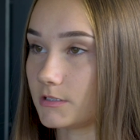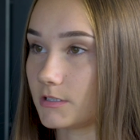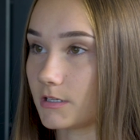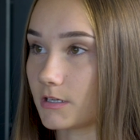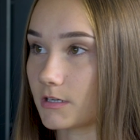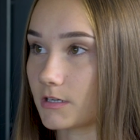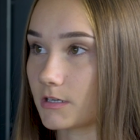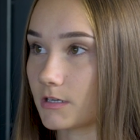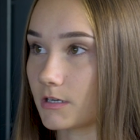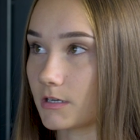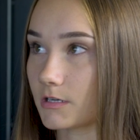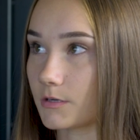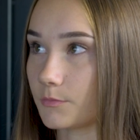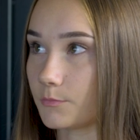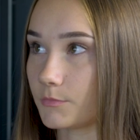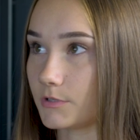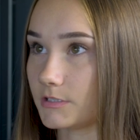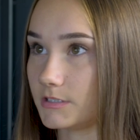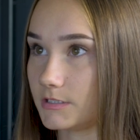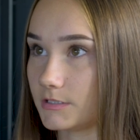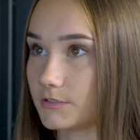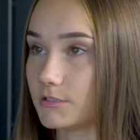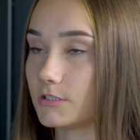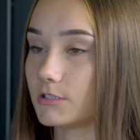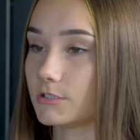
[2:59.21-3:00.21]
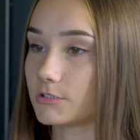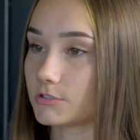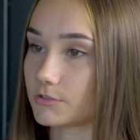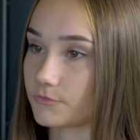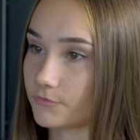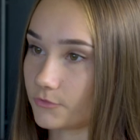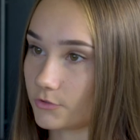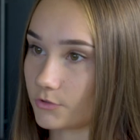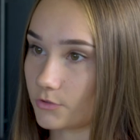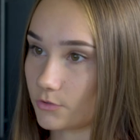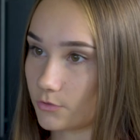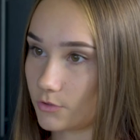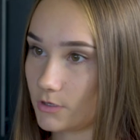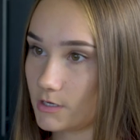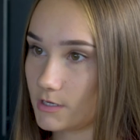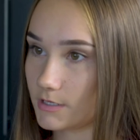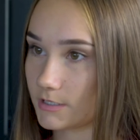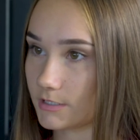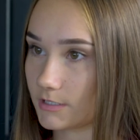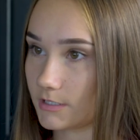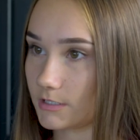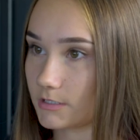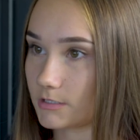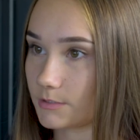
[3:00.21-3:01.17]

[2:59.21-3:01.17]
так как мы делали свой ролик,